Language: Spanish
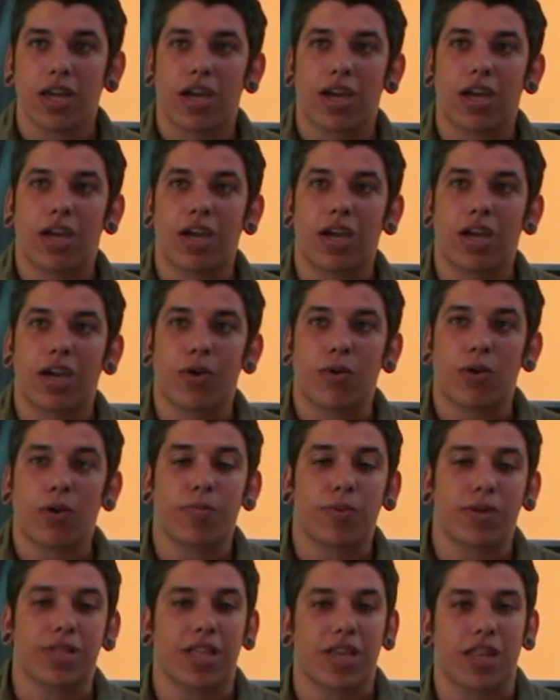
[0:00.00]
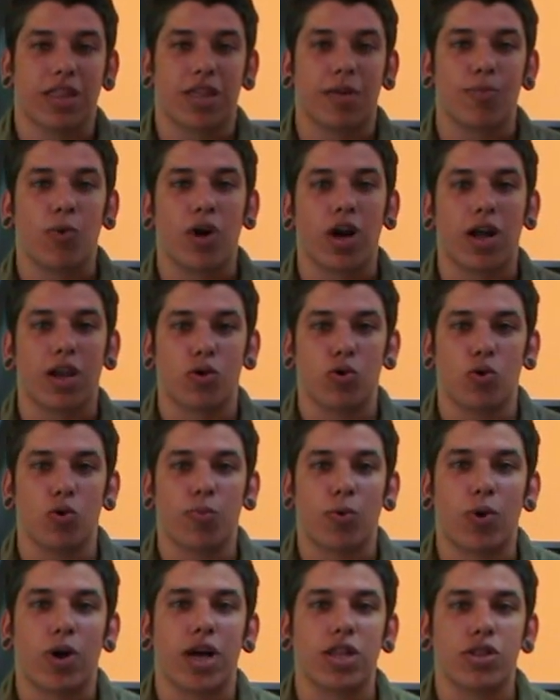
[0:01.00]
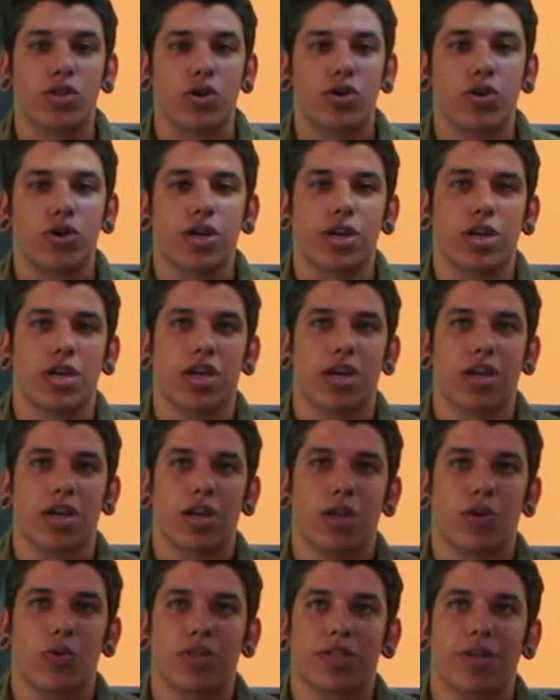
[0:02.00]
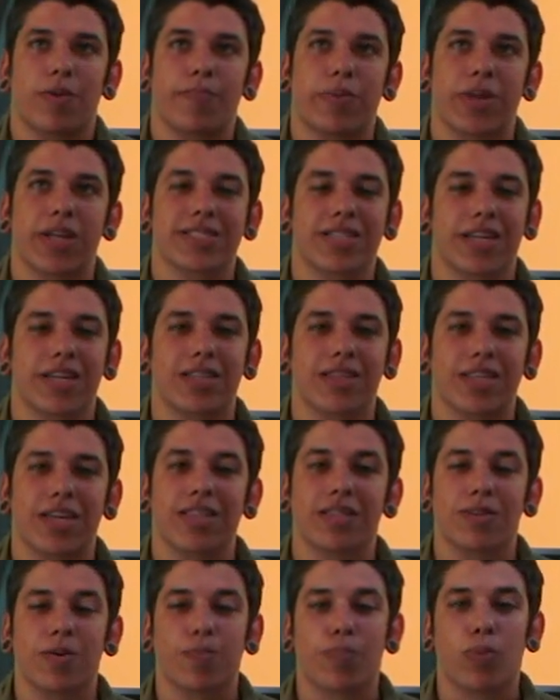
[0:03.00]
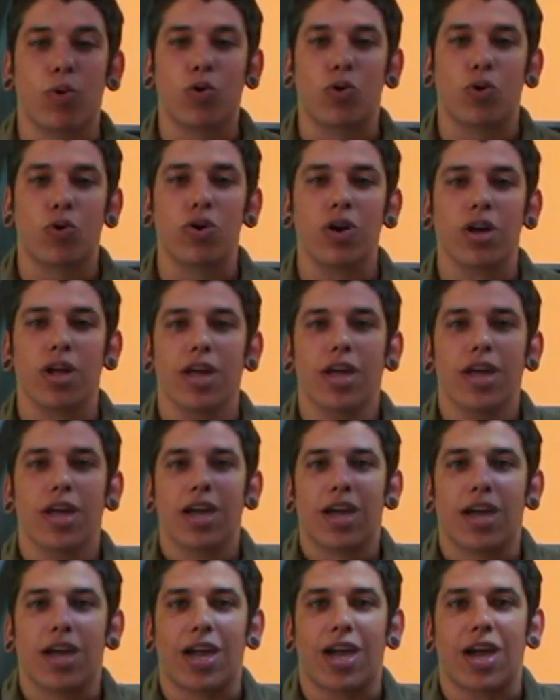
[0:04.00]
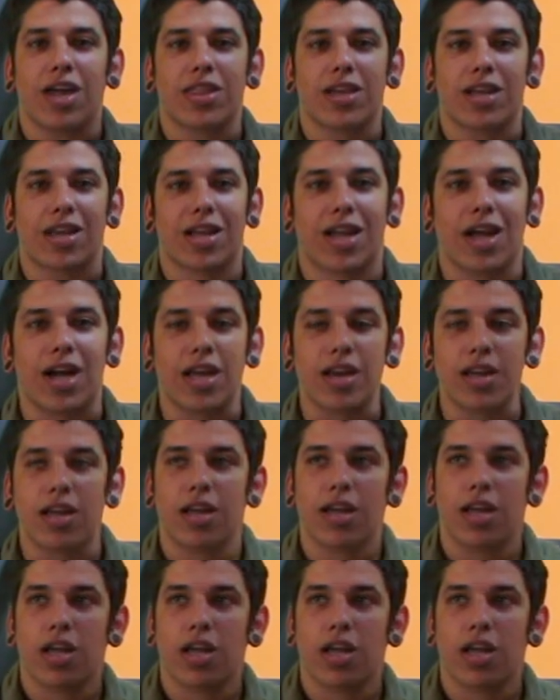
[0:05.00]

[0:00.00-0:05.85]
Eh, bueno, pertenecemos al grupo ATRO y nuestra empresa intenta un poco acercar